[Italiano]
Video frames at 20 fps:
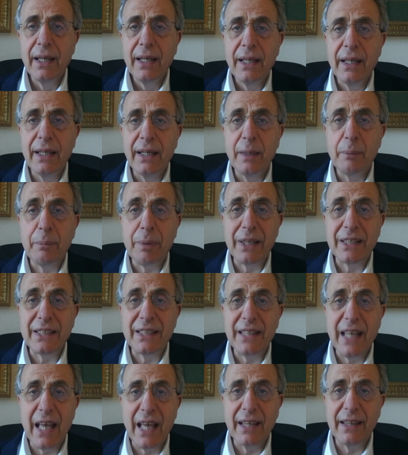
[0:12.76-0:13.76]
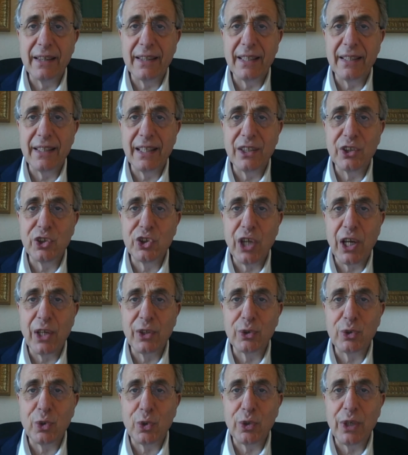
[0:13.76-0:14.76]
il presidente del
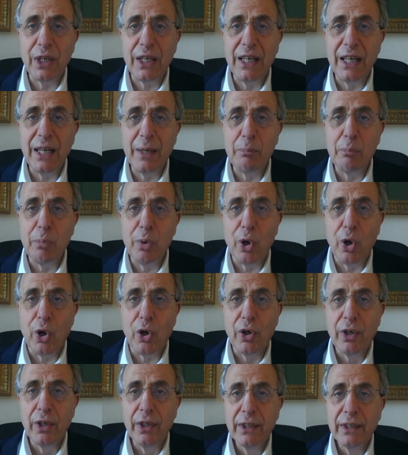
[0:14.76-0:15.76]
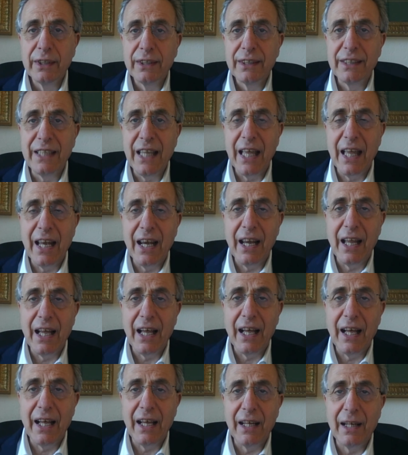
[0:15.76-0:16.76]
centro del libro del
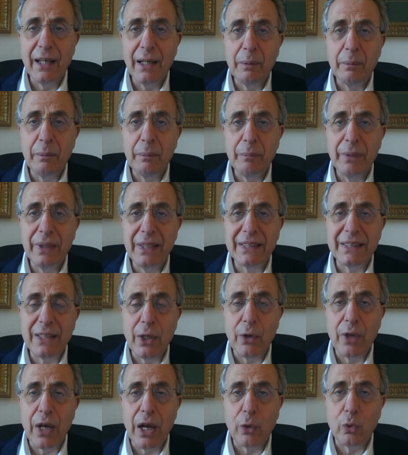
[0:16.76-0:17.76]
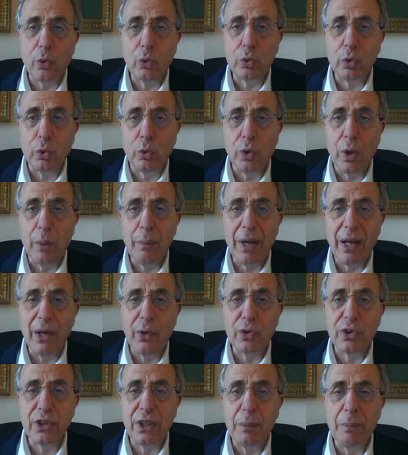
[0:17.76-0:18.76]
Ministero della Cultura, Marino
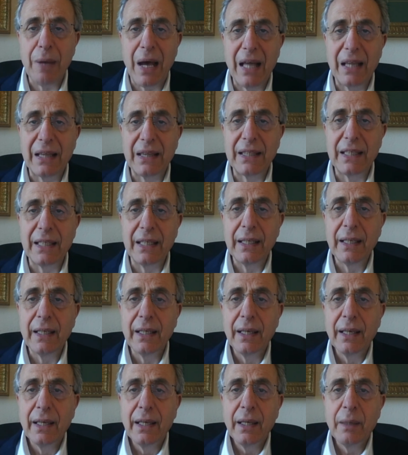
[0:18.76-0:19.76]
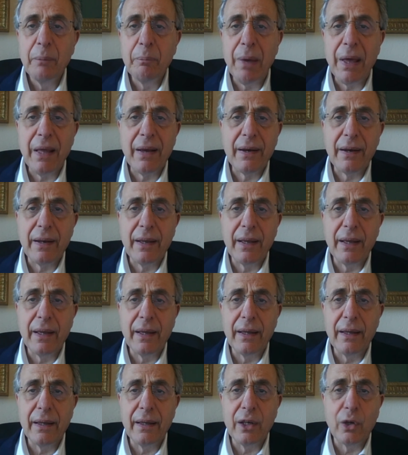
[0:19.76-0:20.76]
Siribaldi, per
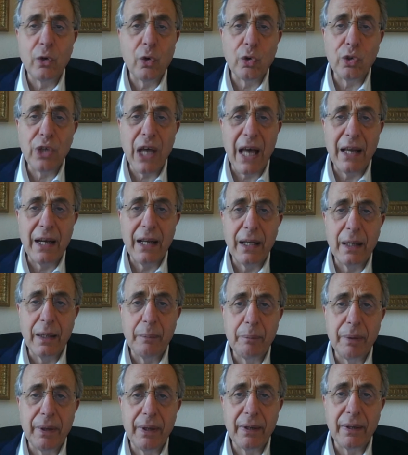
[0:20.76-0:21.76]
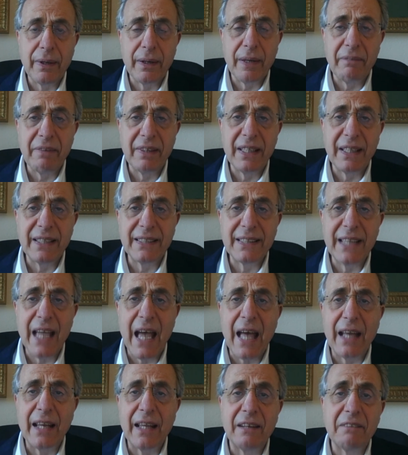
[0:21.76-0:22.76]
eh, ricordare, per
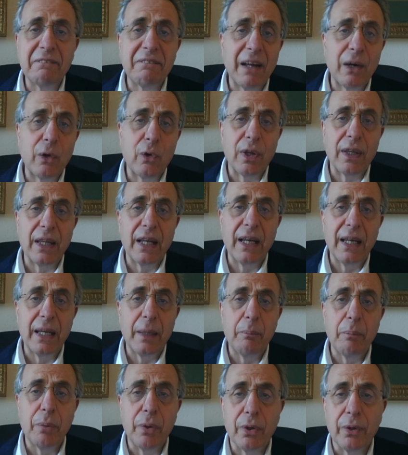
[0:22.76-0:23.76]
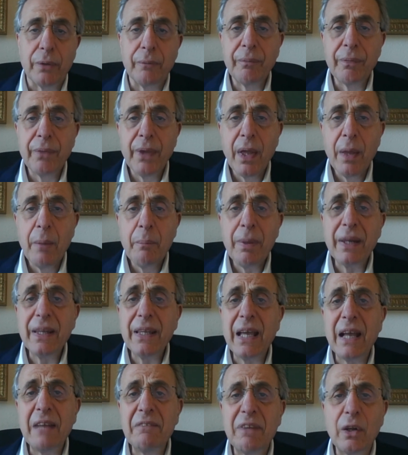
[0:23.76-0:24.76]
evidenziare il valore del libro.
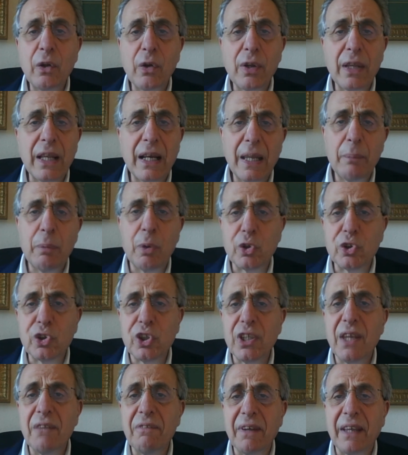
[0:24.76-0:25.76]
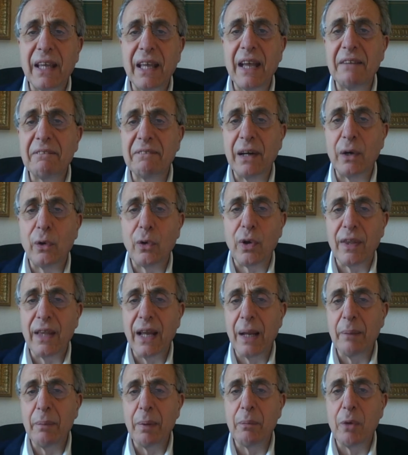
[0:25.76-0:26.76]
Perché il valore del libro significa il valore
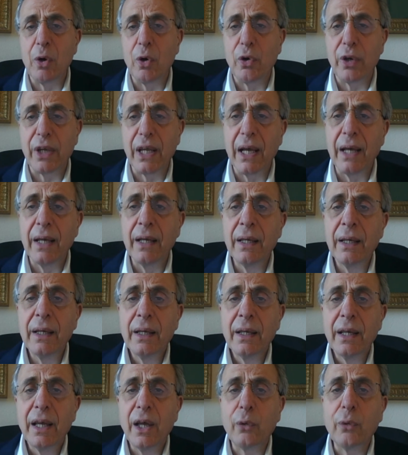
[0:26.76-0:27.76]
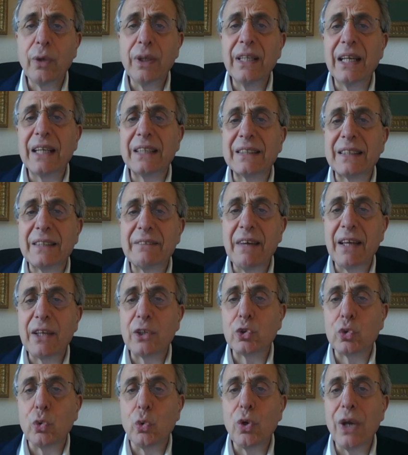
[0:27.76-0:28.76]
della memoria, e quindi
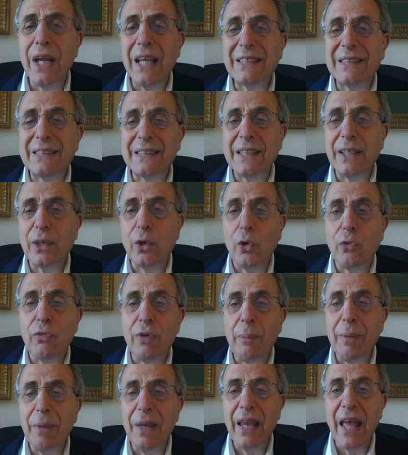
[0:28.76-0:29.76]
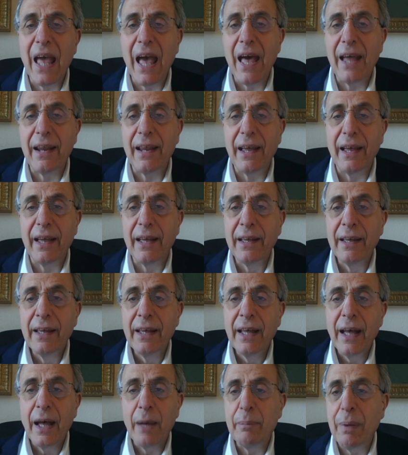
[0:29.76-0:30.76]
attraverso un lessico familiare
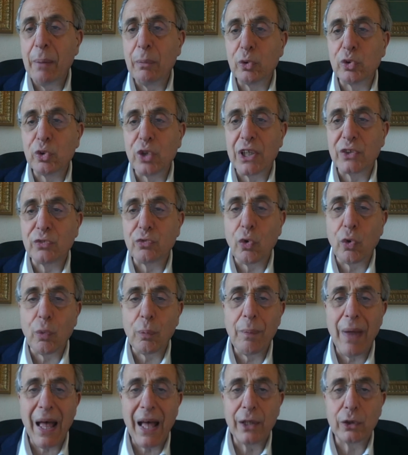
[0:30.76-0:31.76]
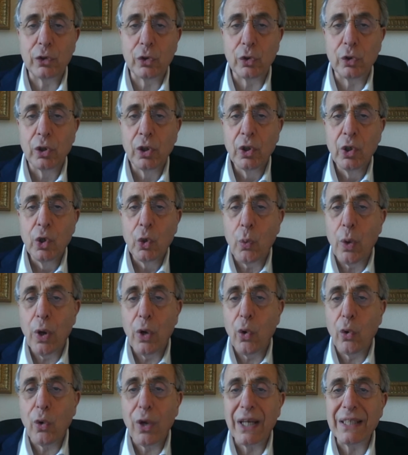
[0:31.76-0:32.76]
abbiamo trasformato
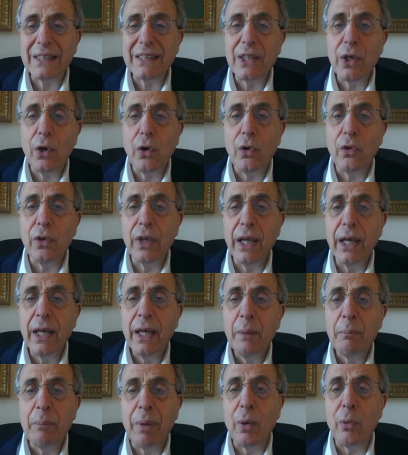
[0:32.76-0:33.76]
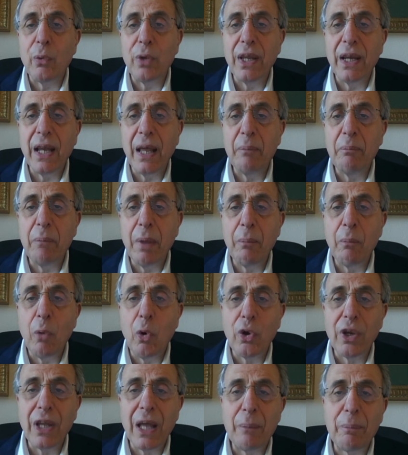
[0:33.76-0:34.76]
quell'occasione per unire
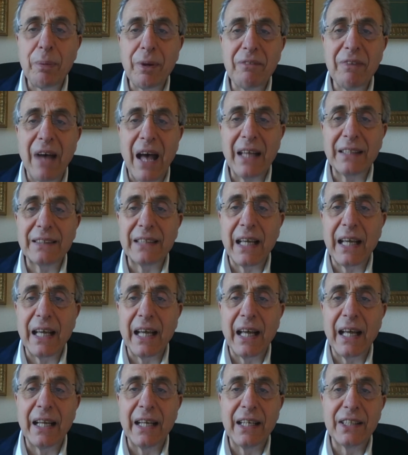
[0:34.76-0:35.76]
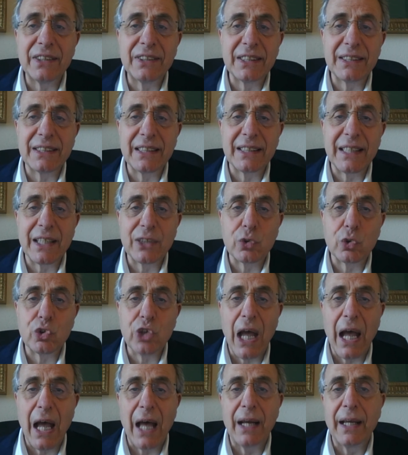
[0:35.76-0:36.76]
memoria privata a necessità
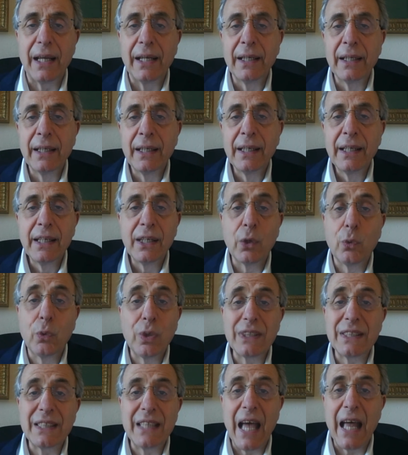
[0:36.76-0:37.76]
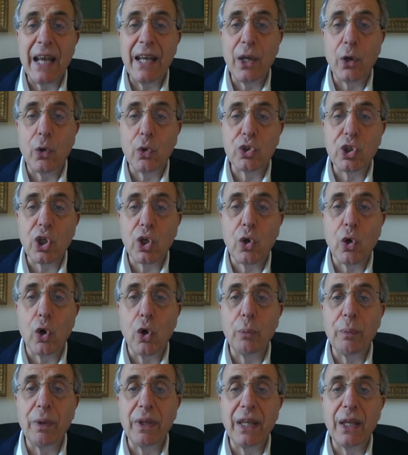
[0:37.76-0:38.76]
sociale, in questi anni così
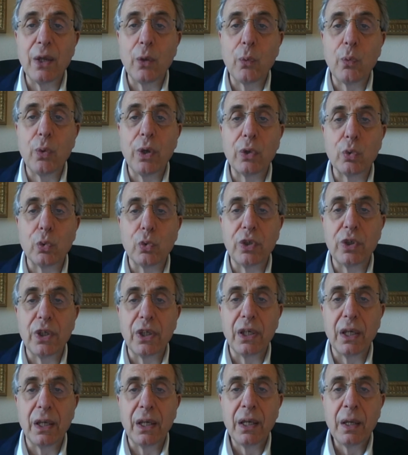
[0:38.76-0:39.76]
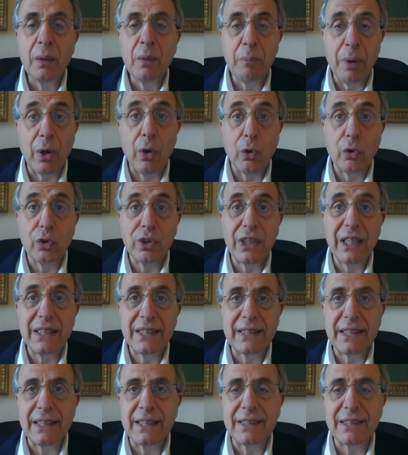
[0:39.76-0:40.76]
colmi di inquietudini, però
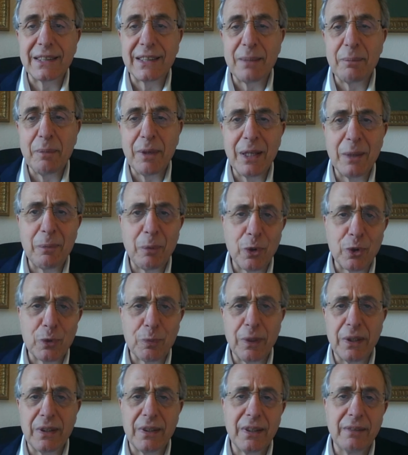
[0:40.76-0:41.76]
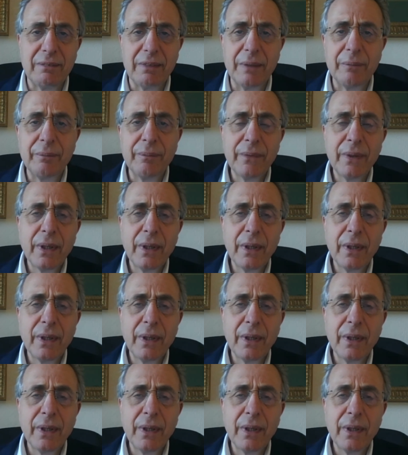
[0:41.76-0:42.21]
densissimi di prospettive.